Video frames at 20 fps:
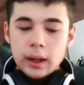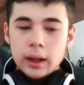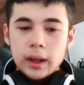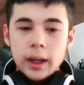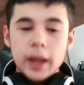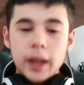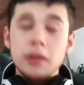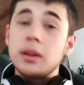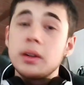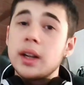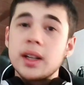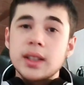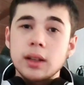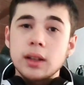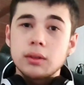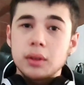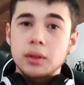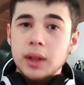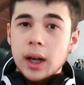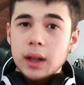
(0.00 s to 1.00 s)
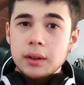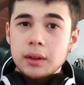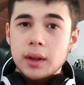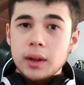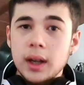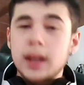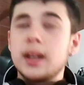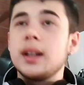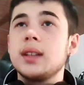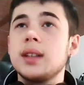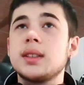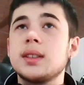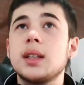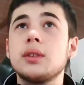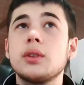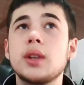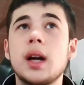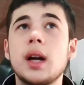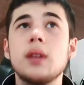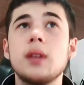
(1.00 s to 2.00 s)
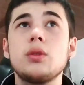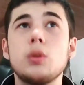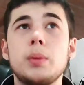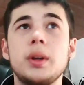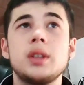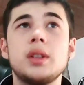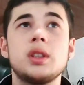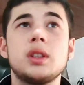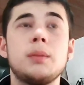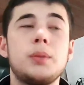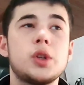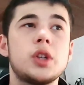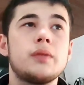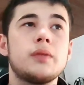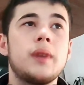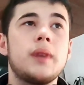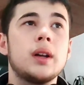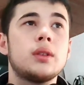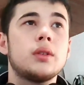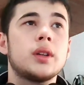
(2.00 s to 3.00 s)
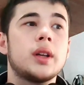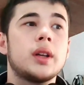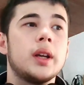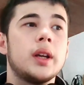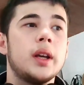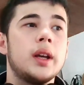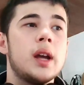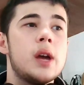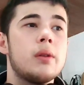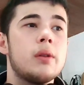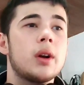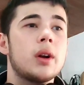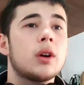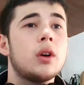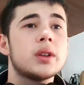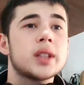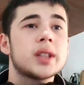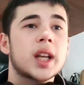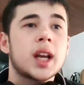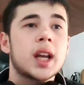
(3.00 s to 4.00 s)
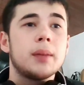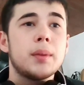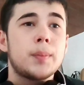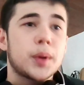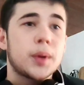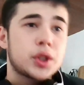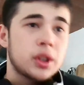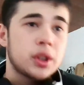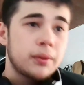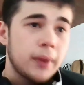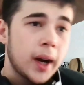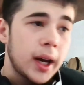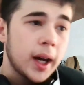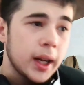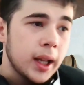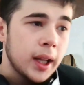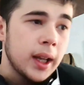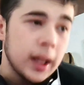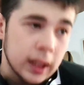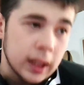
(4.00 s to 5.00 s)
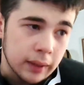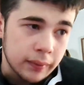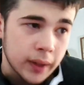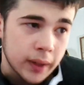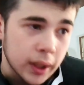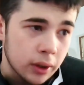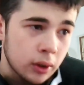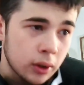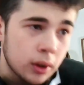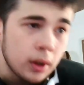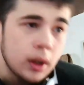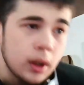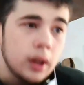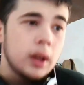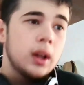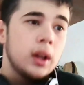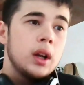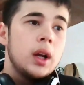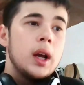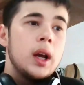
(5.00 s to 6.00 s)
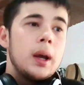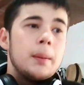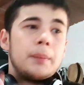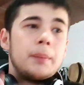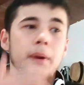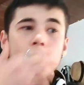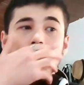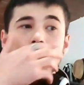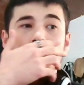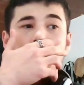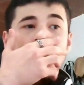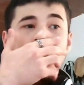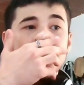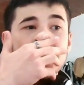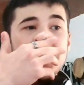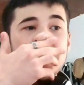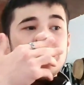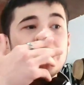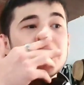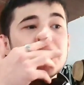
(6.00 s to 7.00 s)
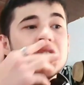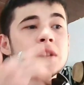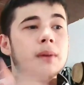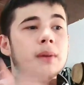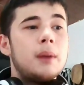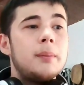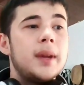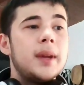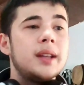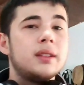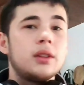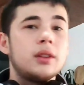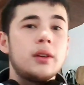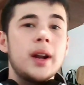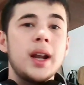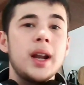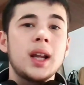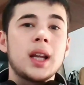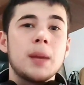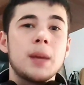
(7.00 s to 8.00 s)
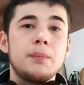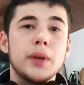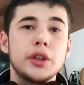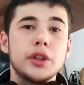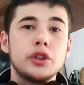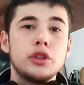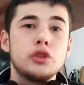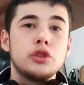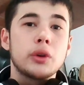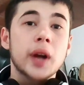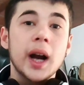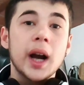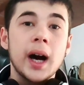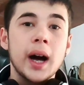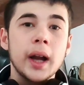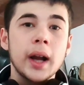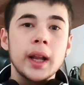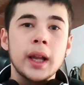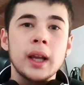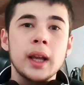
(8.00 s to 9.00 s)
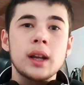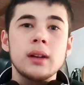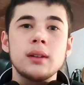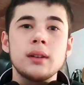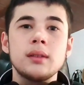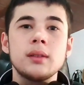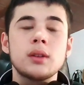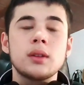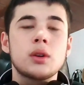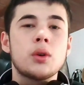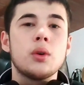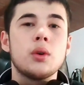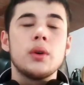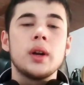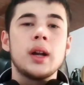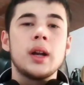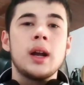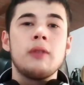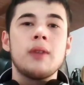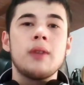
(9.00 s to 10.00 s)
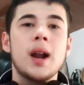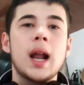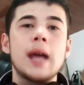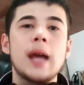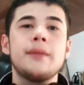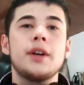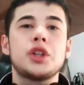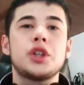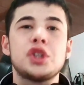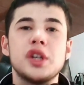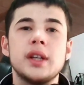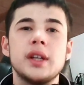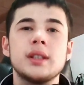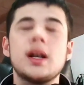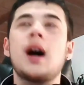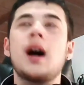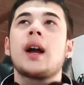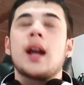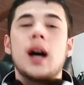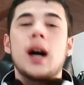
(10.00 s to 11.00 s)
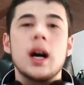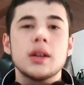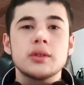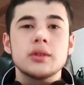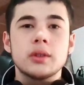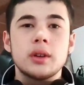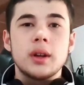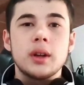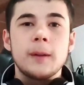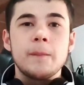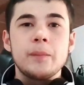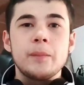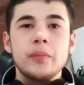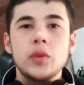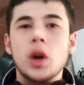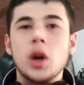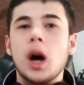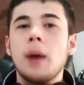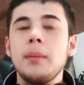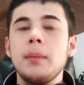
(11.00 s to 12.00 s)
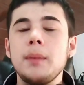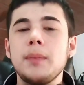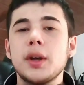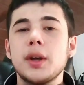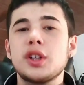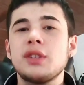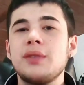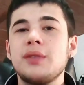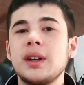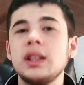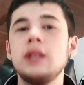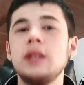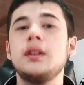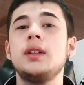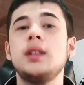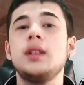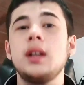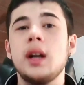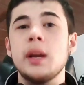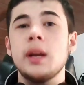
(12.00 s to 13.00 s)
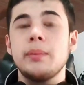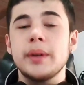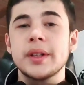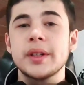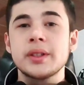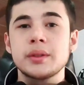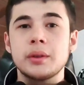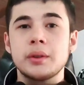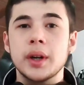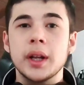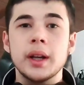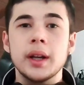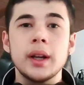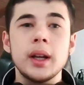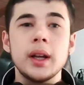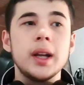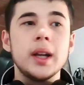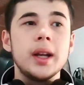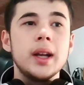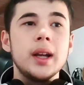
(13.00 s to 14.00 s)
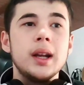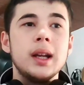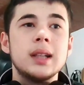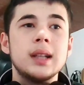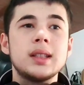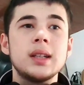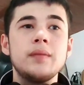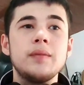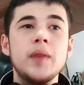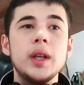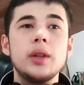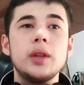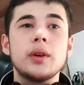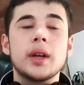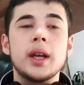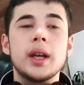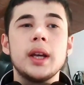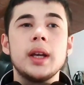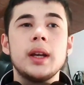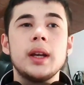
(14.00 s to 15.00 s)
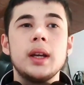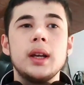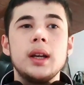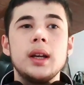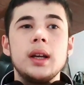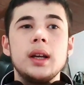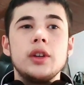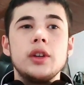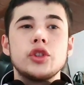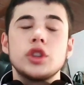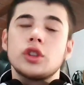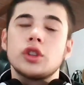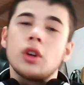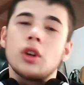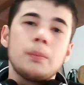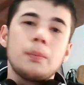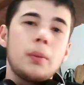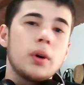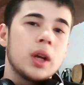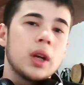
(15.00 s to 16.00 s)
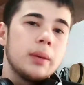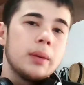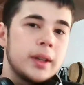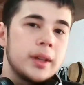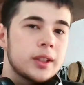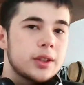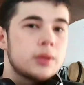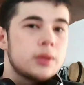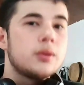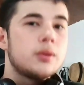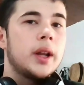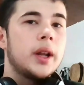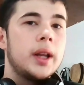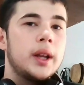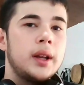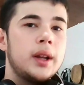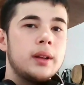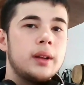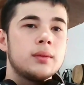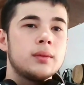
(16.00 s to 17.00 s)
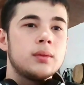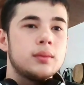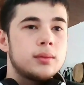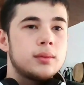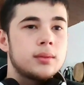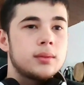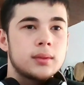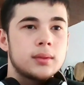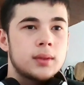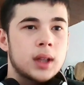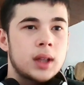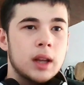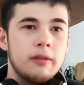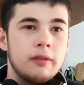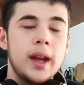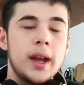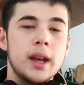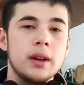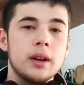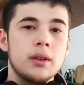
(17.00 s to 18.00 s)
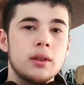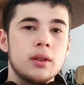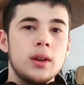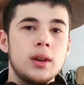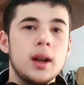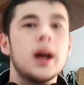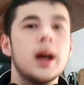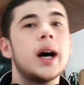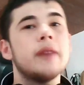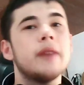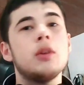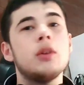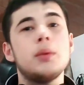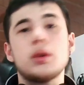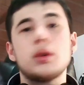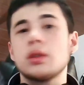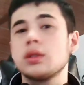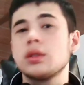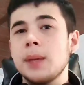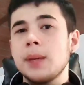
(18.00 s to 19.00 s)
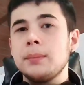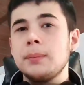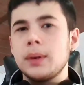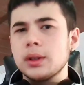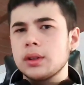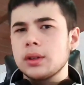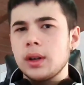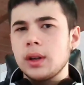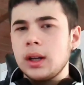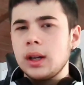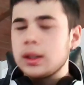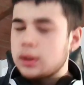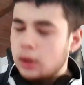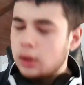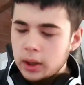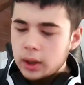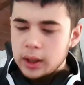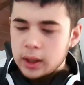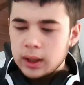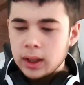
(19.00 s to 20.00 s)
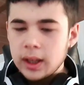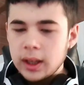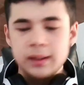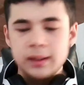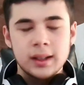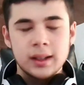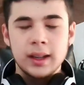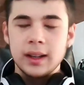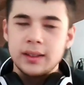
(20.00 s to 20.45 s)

e io ne risento tanto, raga, ne risento tanto per il semplice fatto che è una cosa che a me piace fare ed è vero, però a me principalmente non è che piace giocare con una live accesa a caso. No, a me piace far divertire le persone. E se vedo che ci sono poche persone che vengono in live, o almeno sono sempre le, so le solite, eh, che